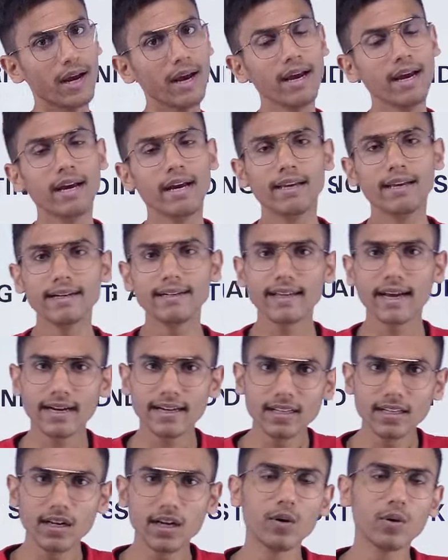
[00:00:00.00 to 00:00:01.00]
ये
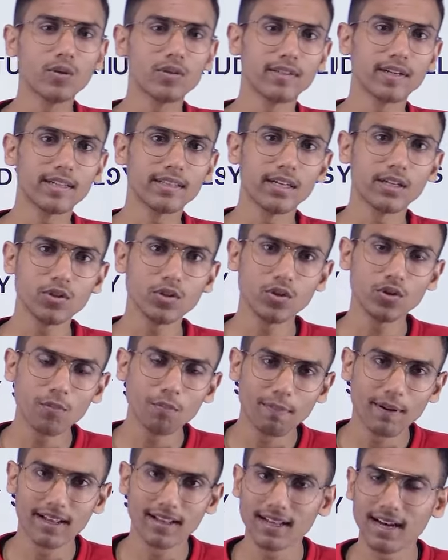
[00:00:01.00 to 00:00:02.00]
टेक्निकल हो सकते हैं तो उनको
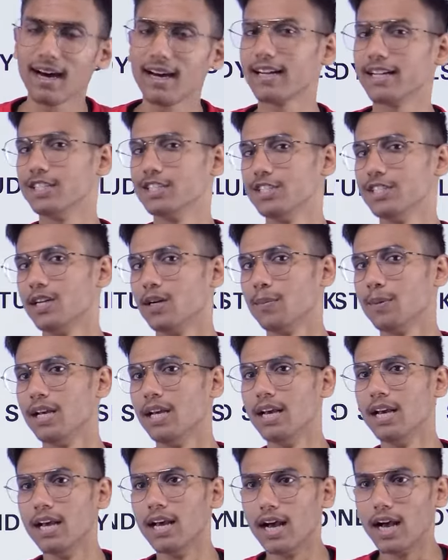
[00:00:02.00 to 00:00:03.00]
पढ़ना आना चाहिए हमें
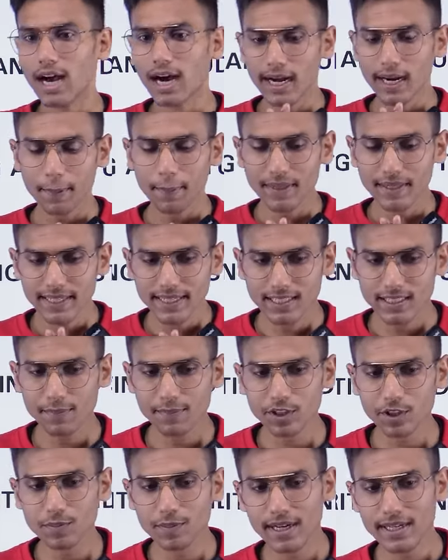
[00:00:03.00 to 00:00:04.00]
अगर हमें ये समझ
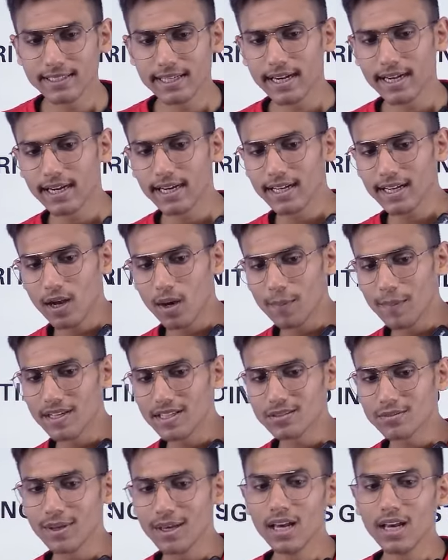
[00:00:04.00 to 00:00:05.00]
में आ जाएगा कि हमें
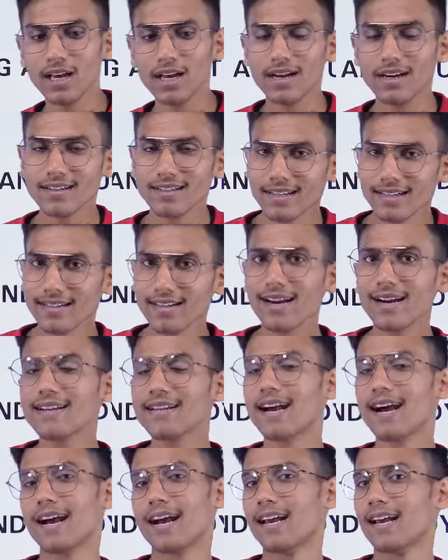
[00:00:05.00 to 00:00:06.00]
इसमें करना क्या
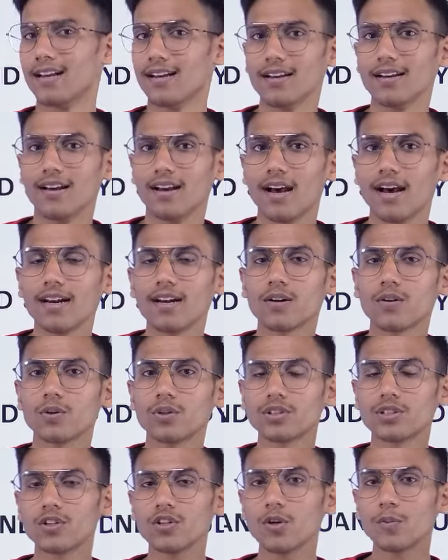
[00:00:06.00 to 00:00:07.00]
है है ना
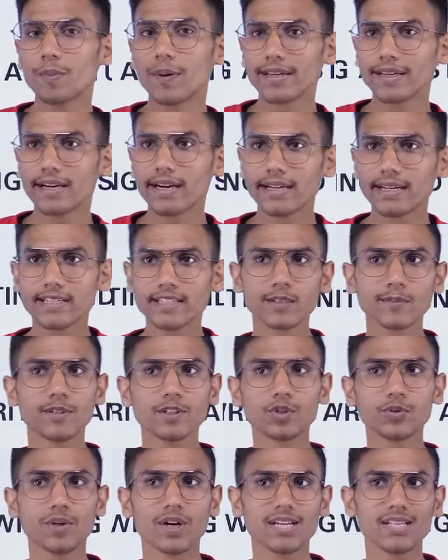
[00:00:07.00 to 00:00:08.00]
क्वेश्चन को पढ़ के अगर ये समझ
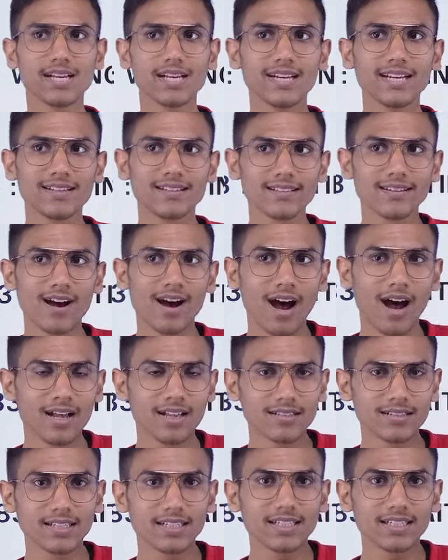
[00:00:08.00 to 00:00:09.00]
में आ जाए कि इसका
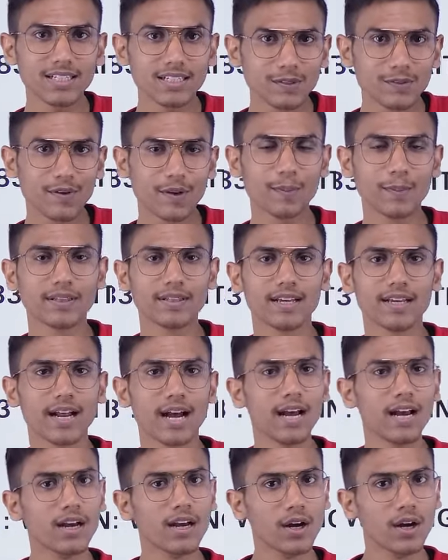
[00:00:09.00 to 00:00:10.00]
आंसर किस वे में देना है
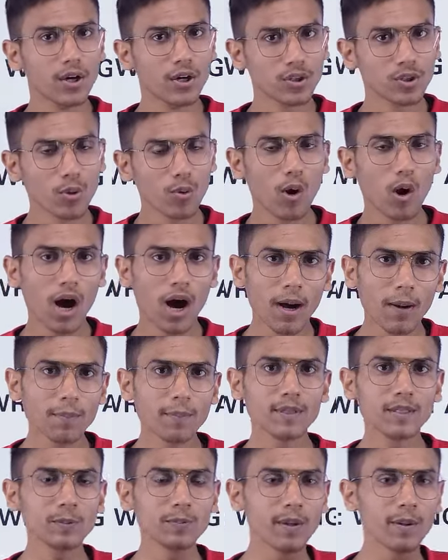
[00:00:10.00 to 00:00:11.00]
तो आप
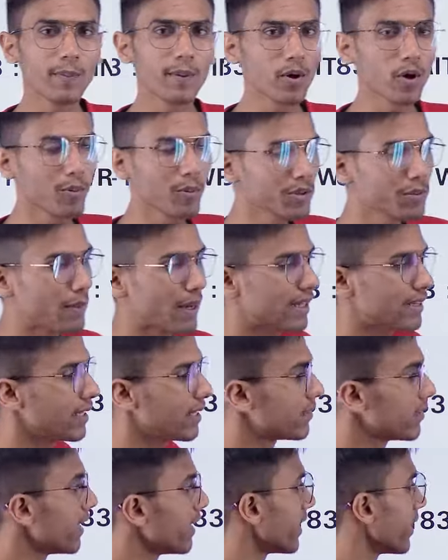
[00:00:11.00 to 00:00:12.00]
इस पेपर को बहुत बेहतर से
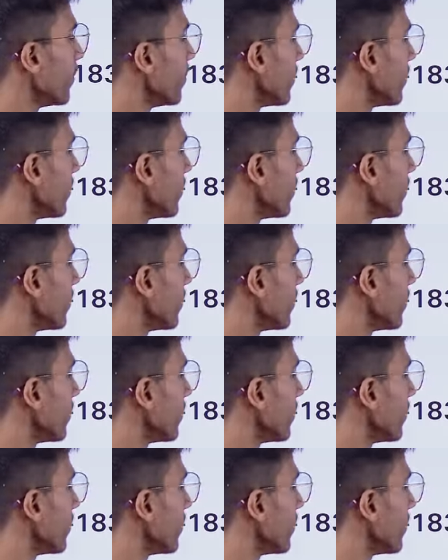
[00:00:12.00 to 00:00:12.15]
अटैम्प्ट